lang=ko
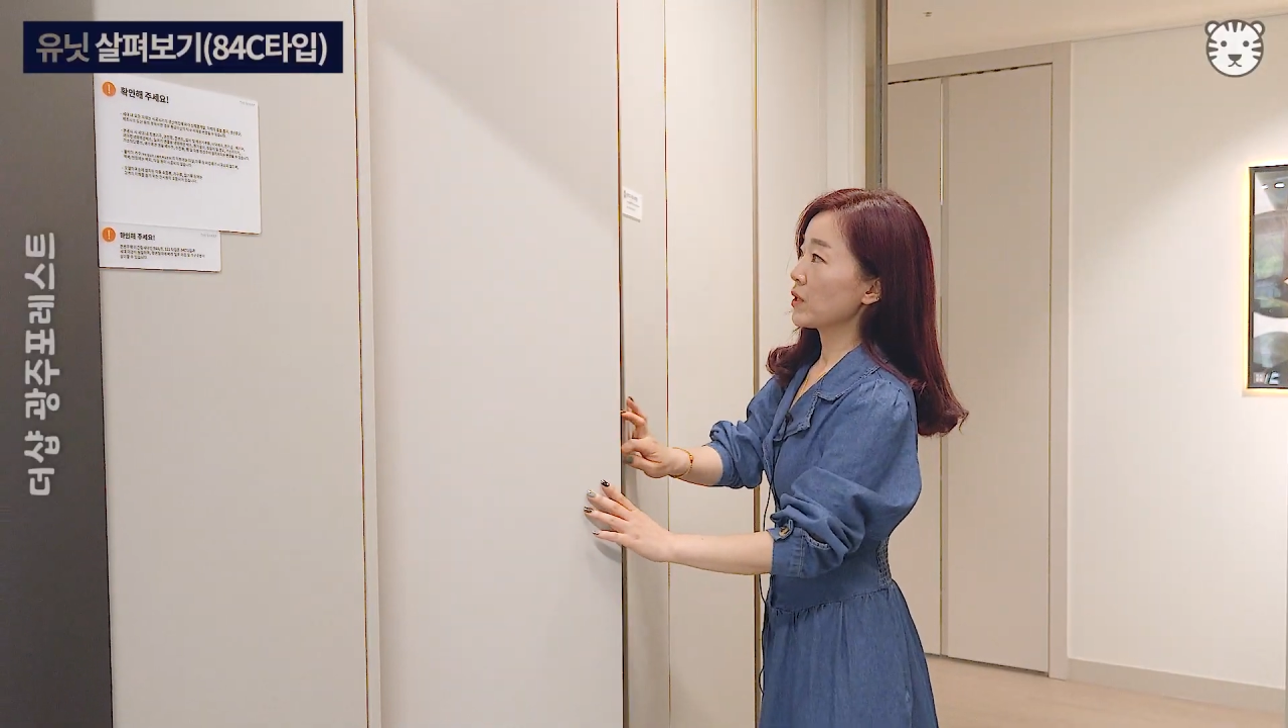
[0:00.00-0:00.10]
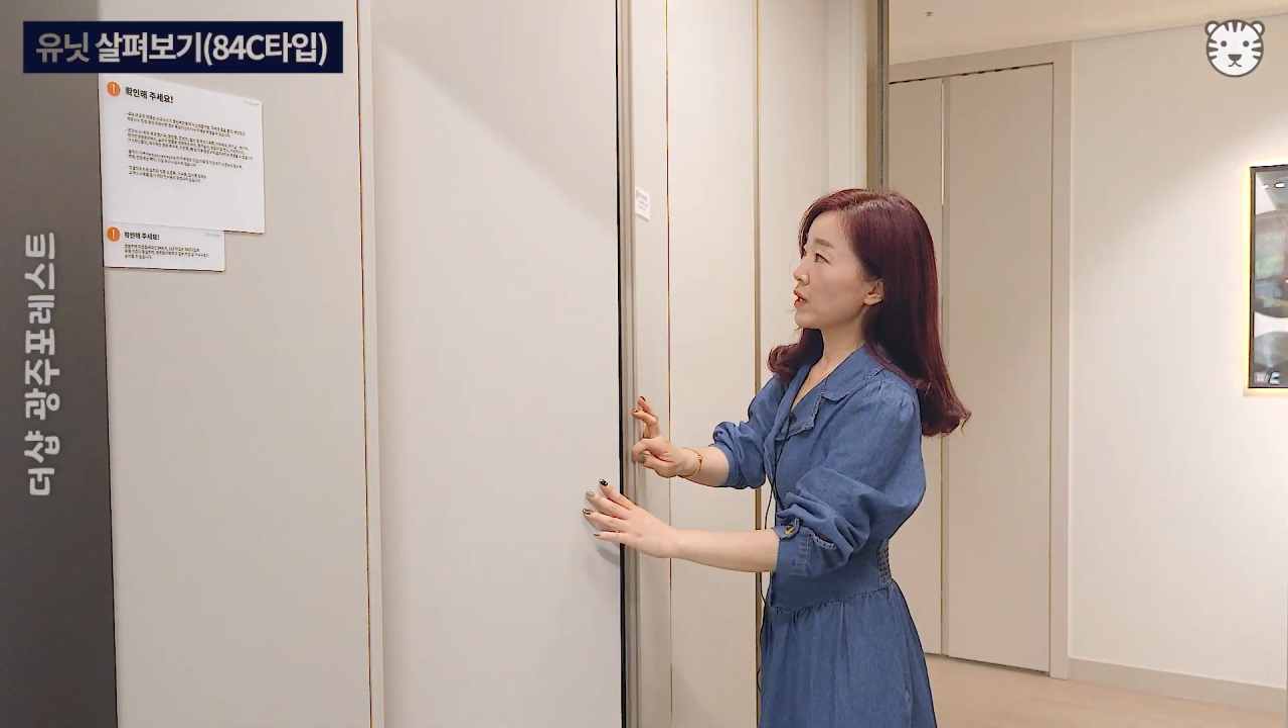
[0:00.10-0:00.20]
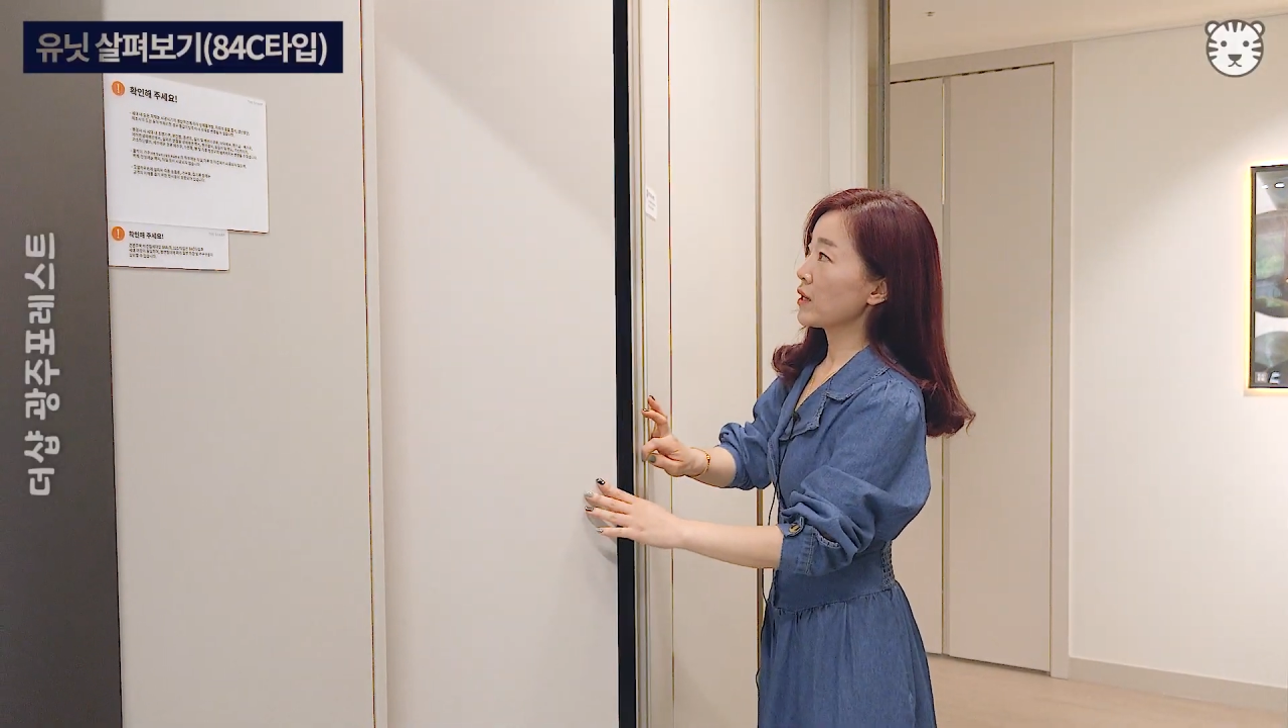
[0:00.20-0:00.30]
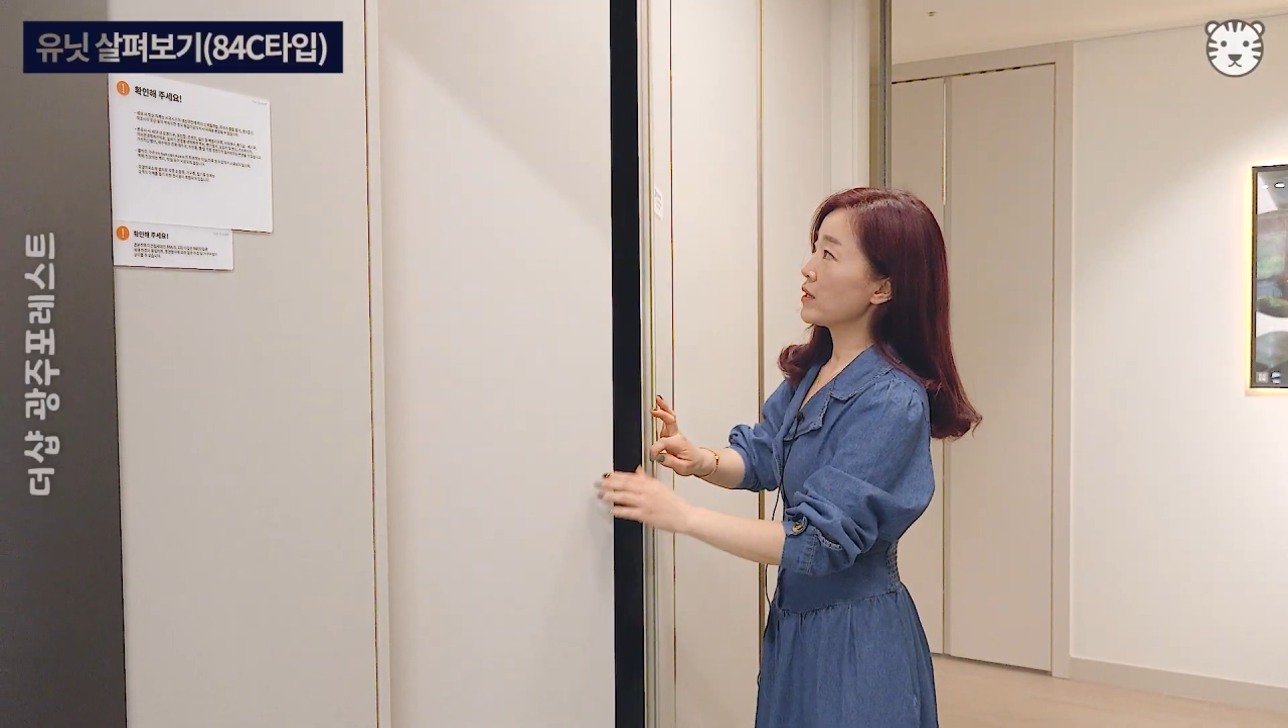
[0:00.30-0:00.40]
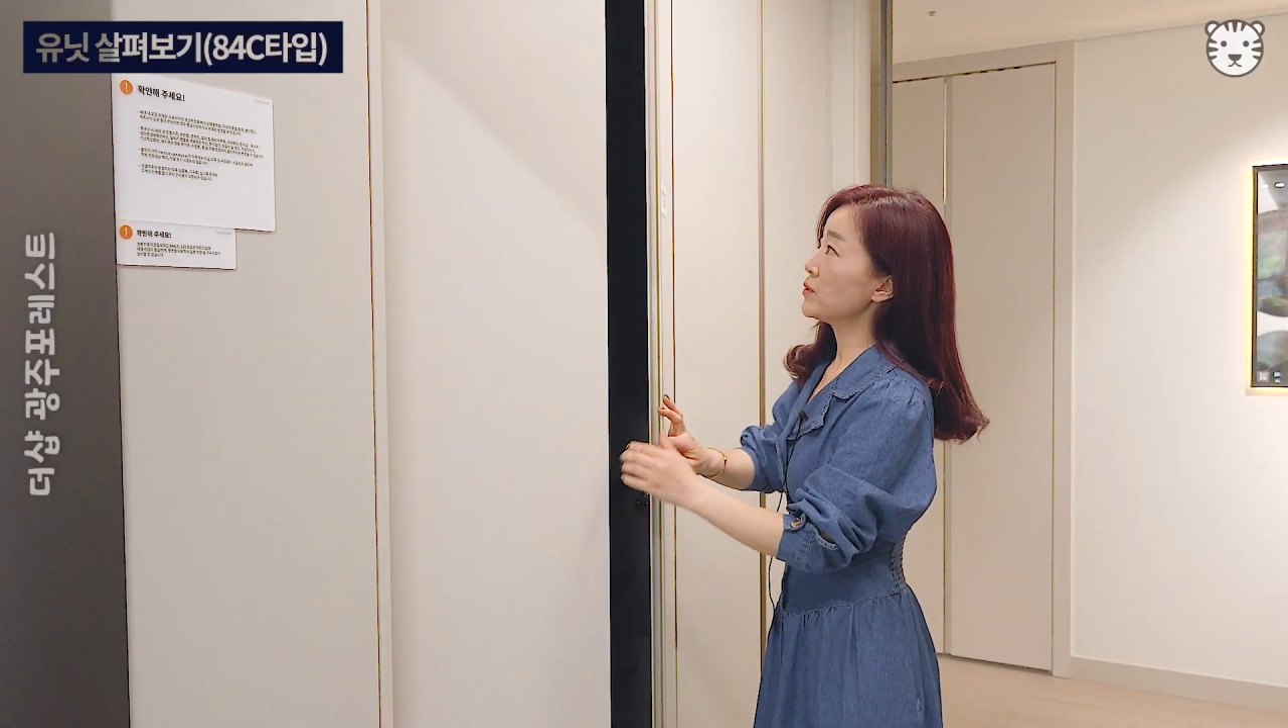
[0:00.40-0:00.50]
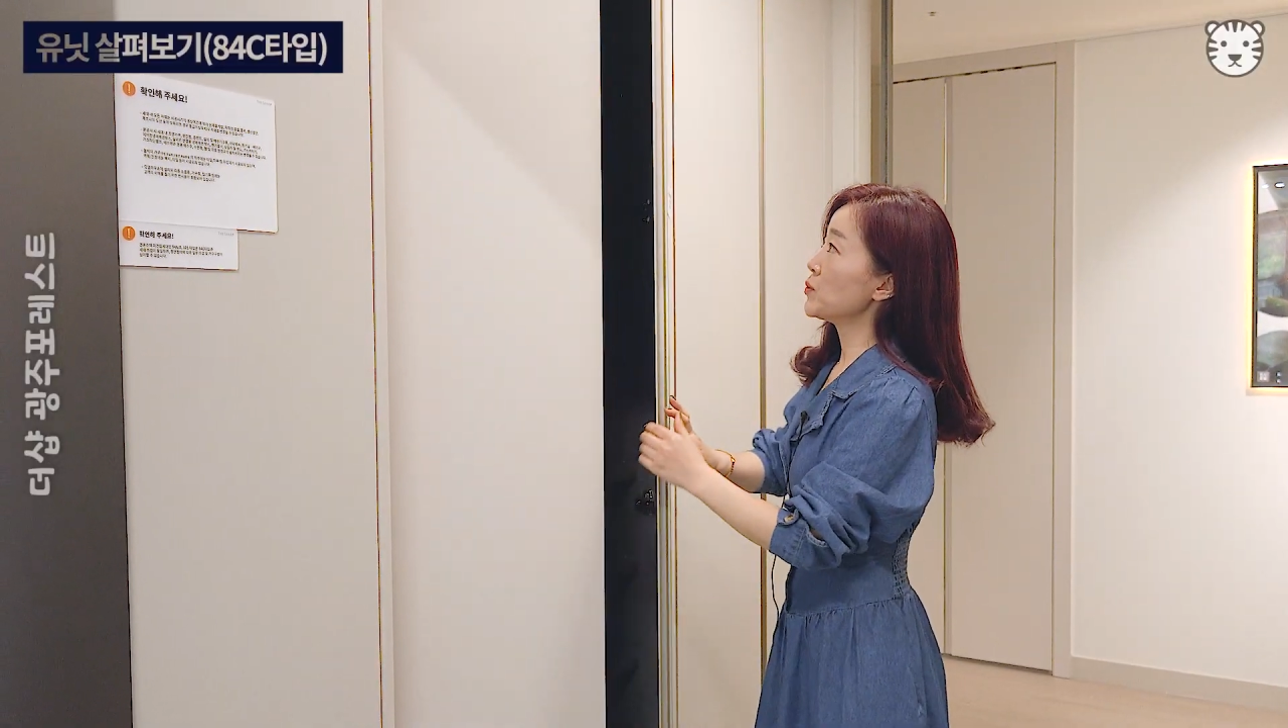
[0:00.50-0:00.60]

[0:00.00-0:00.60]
약간